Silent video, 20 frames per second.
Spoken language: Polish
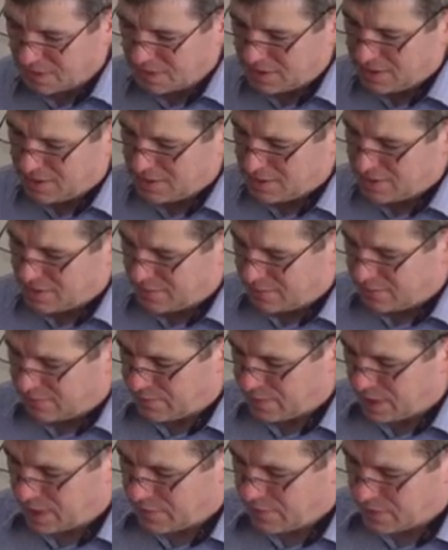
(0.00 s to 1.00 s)
i
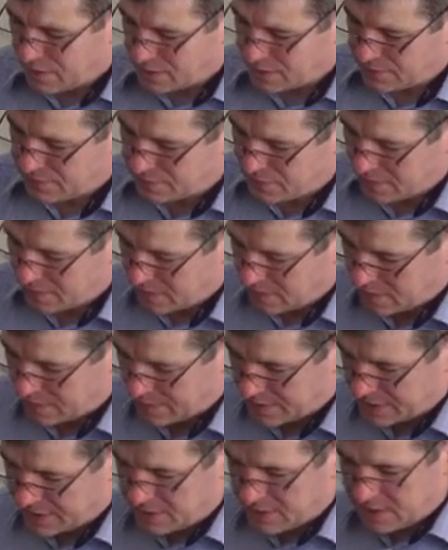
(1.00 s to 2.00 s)
wyjawia swoje
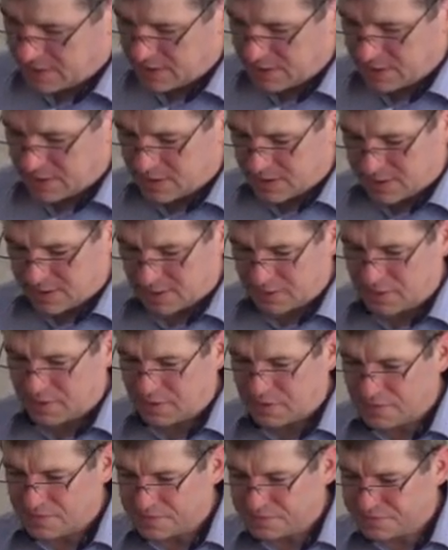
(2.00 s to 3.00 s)
pragnienie co
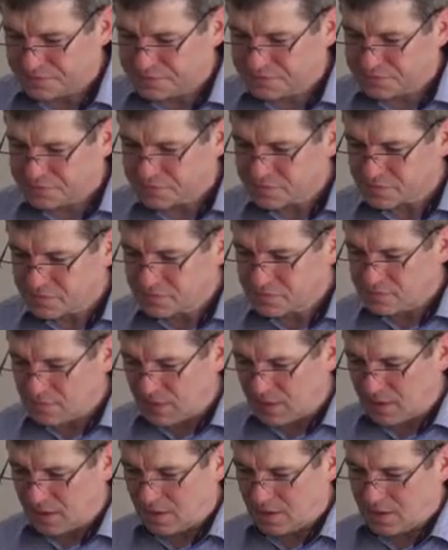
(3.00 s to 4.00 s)
do
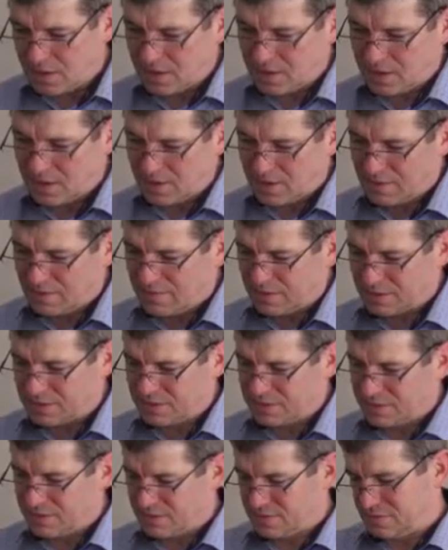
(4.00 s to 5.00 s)
E,
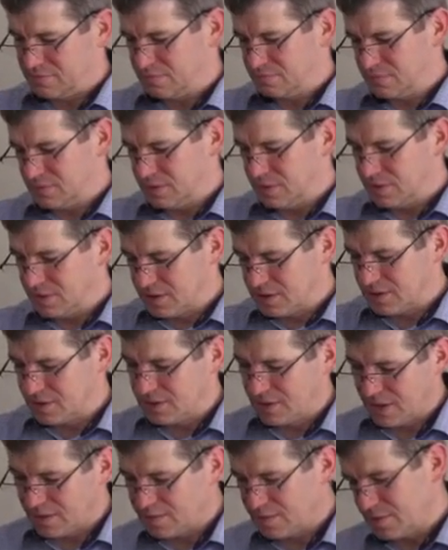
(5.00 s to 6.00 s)
właśnie
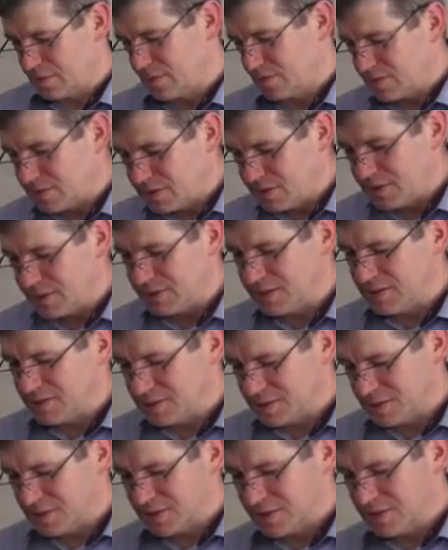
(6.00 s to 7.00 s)
ich jakby kondycji
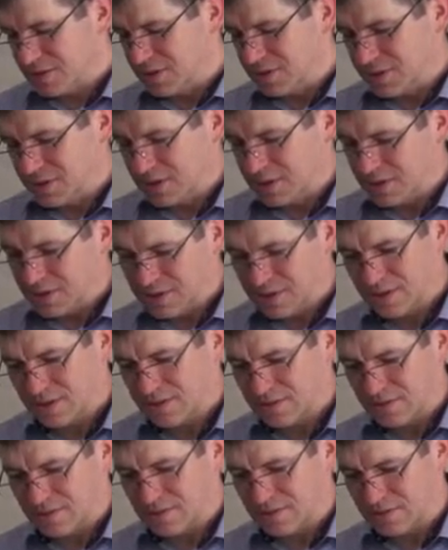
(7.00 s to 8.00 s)
czy ich e,
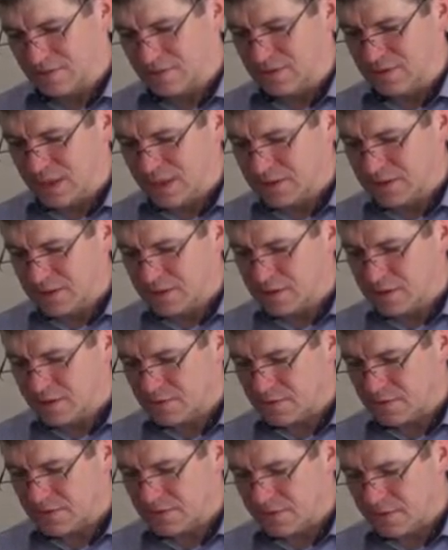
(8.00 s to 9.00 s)
dalszego
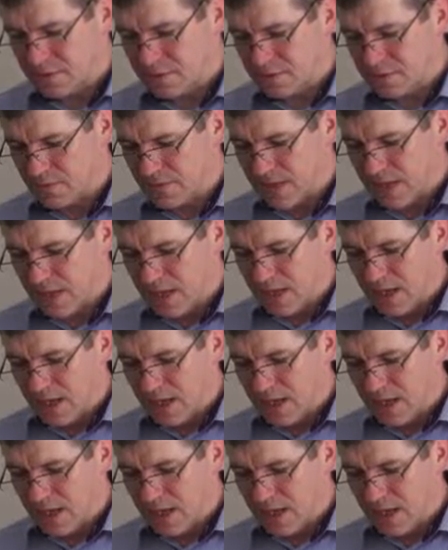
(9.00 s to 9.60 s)
rozwoju.